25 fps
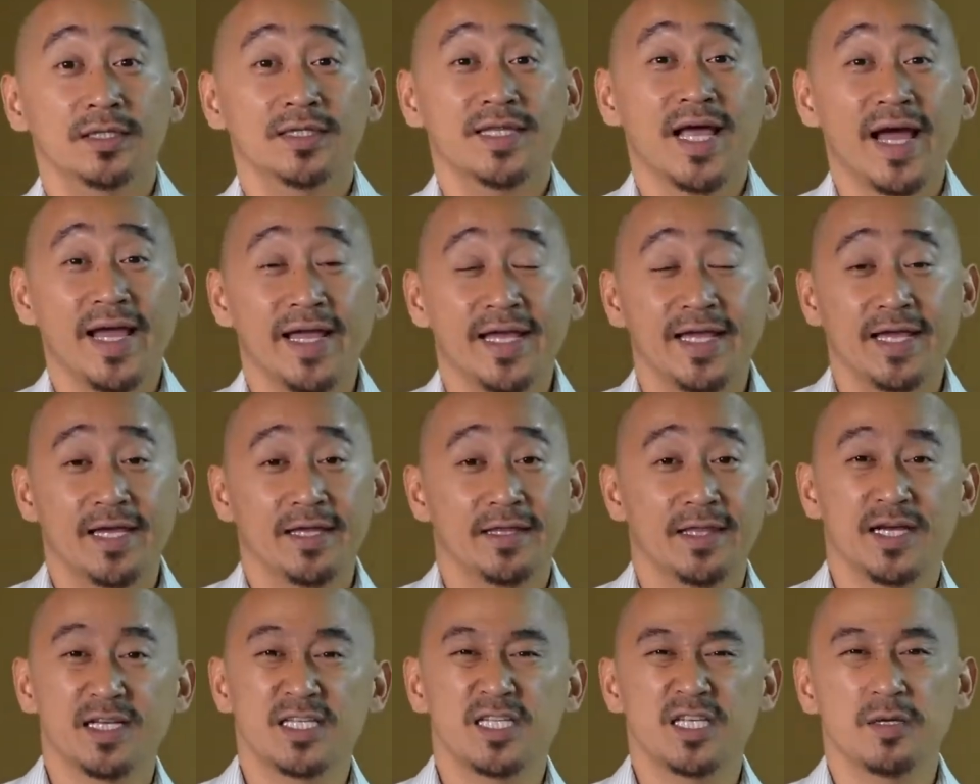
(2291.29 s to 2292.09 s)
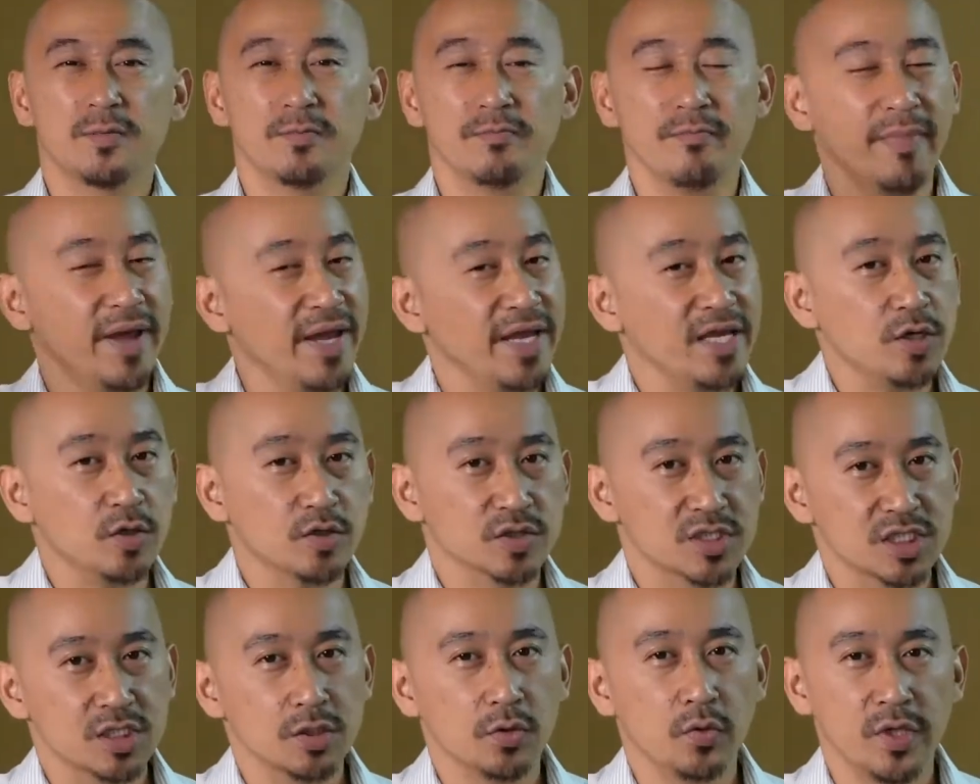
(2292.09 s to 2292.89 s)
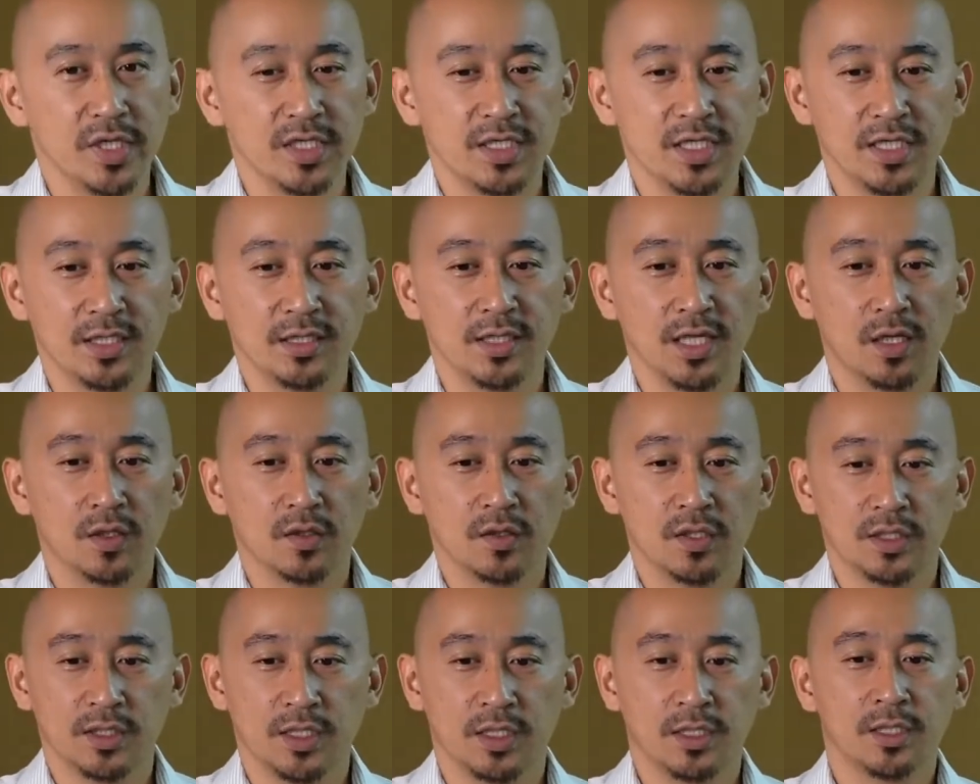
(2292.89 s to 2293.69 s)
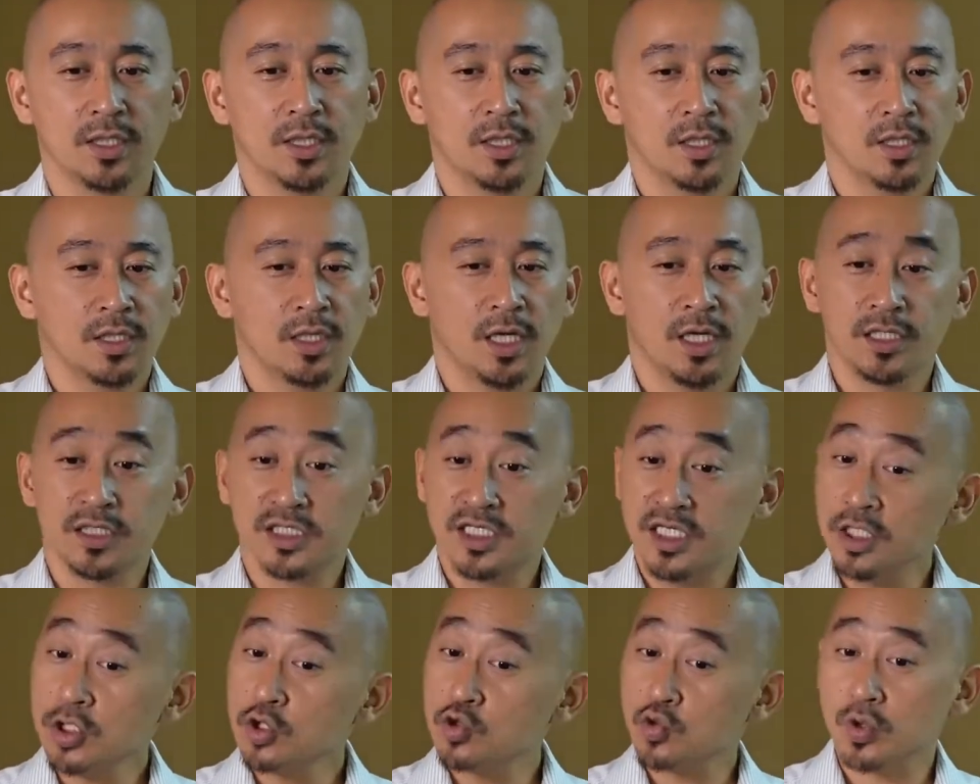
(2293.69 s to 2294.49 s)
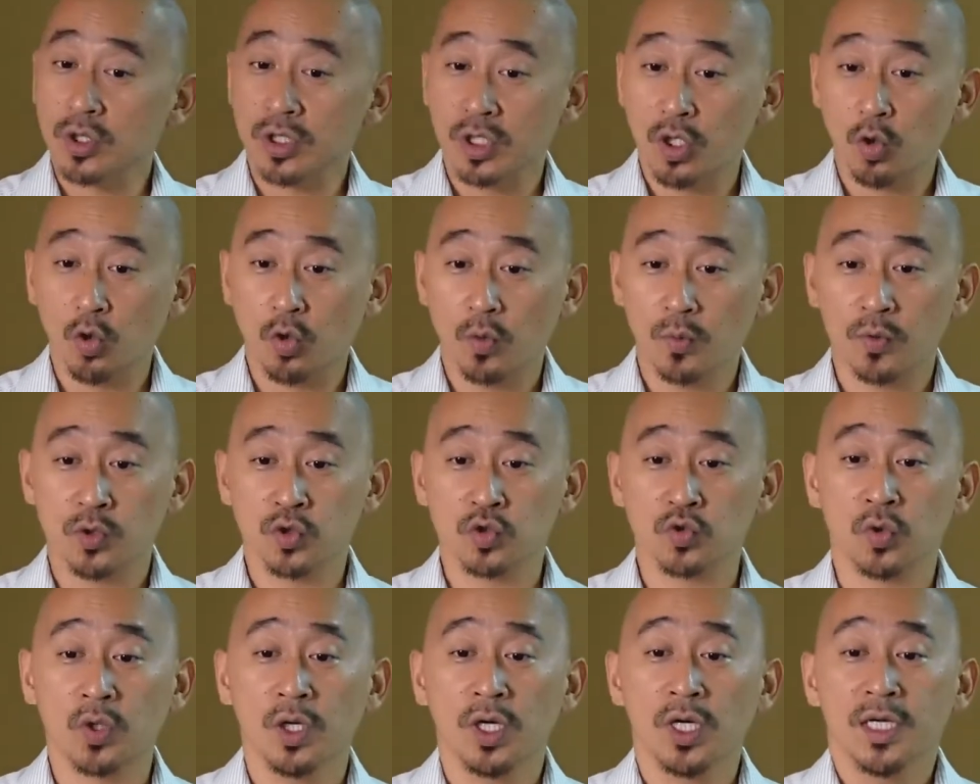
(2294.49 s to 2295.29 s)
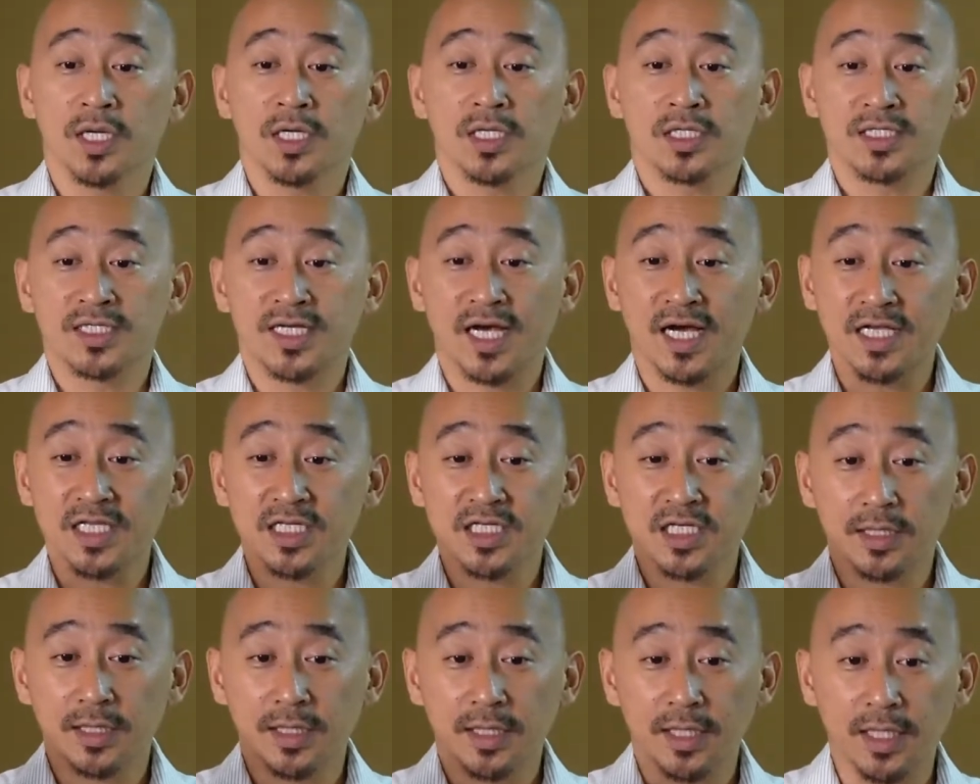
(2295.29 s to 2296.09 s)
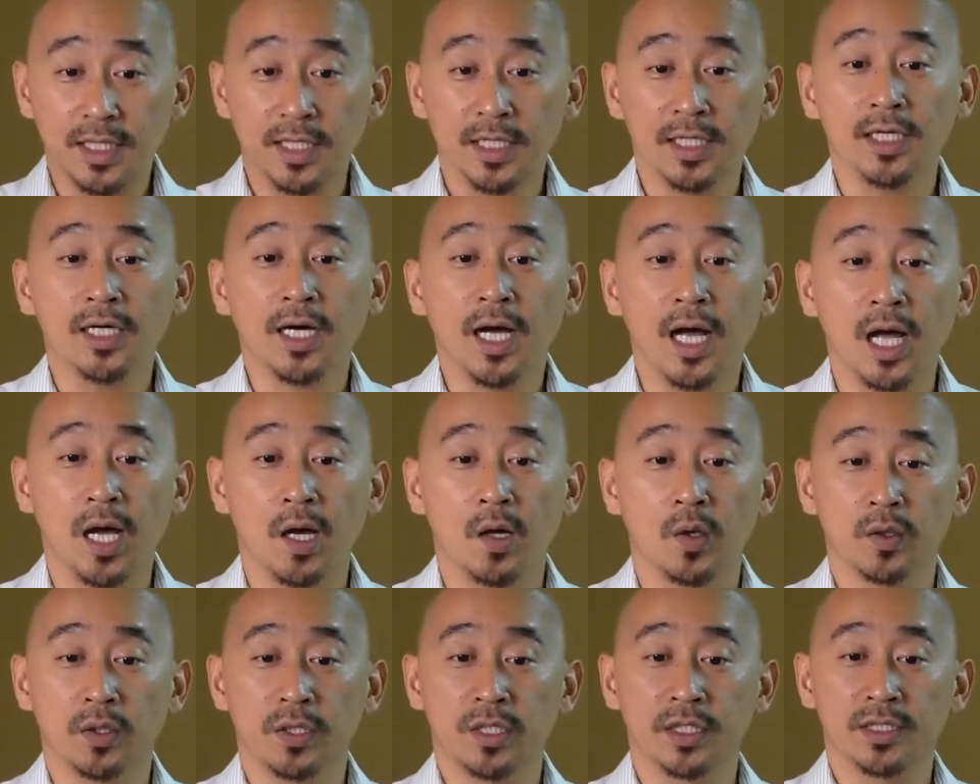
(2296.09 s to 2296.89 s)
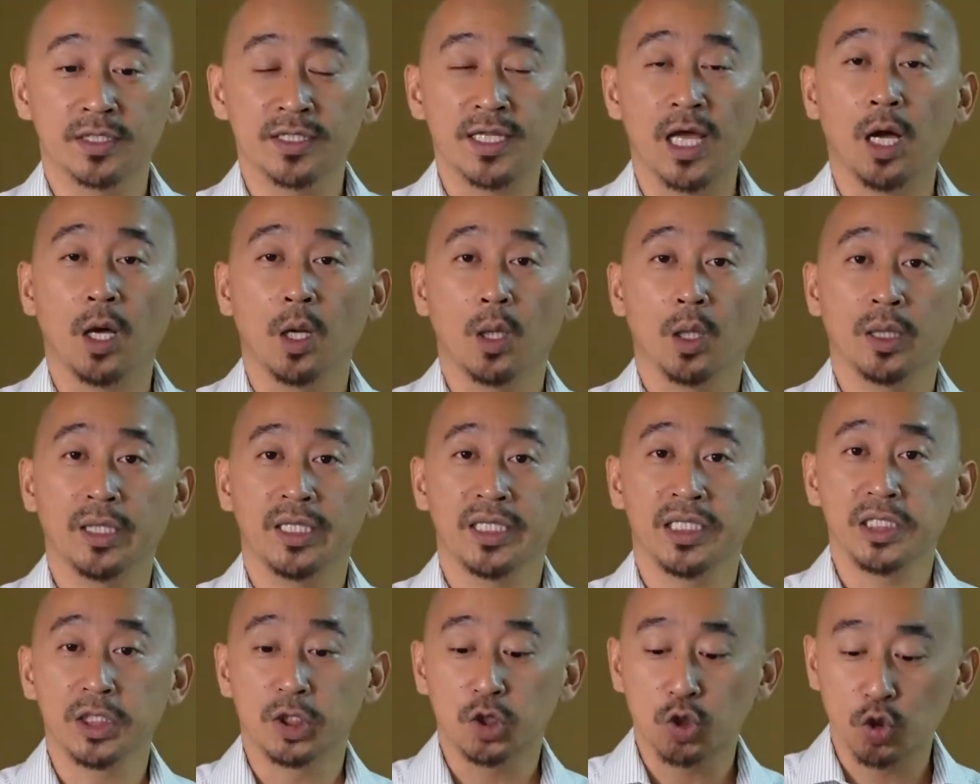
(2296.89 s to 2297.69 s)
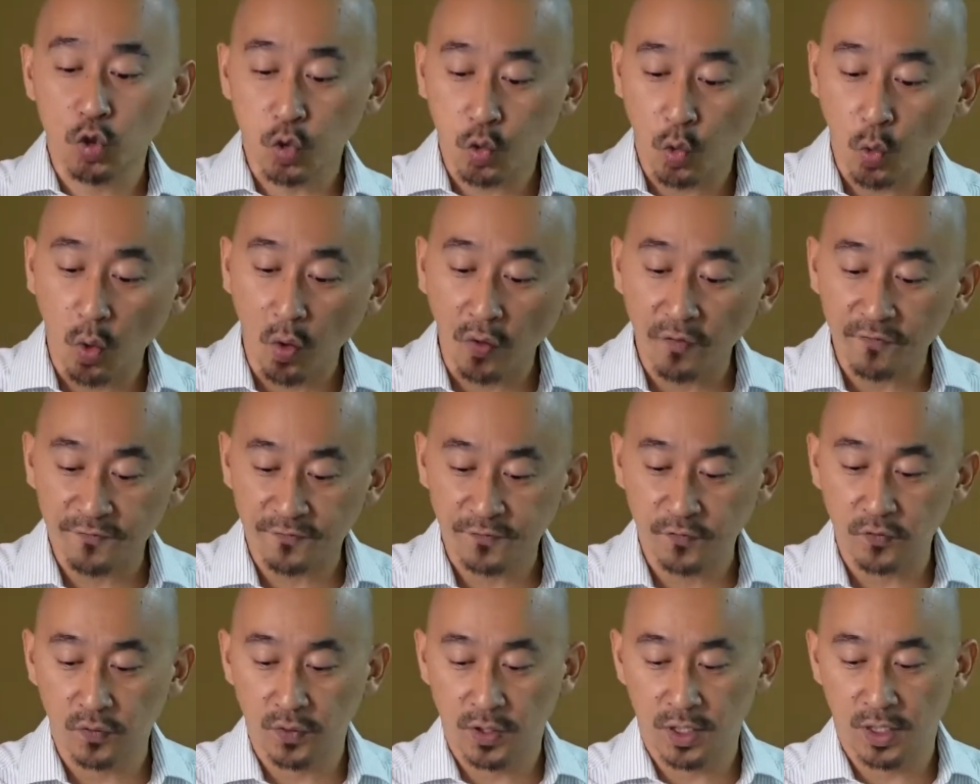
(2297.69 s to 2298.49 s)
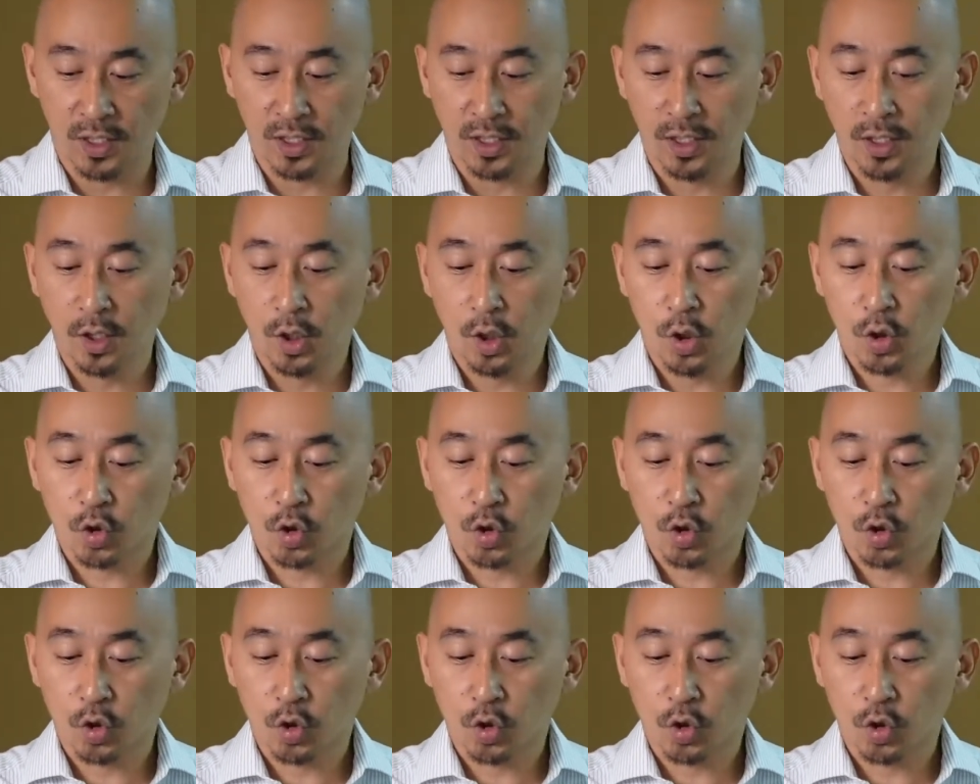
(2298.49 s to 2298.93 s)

带给那些没有机会听到的人。”很清楚的跟我们说：“将这和好的道理托付了，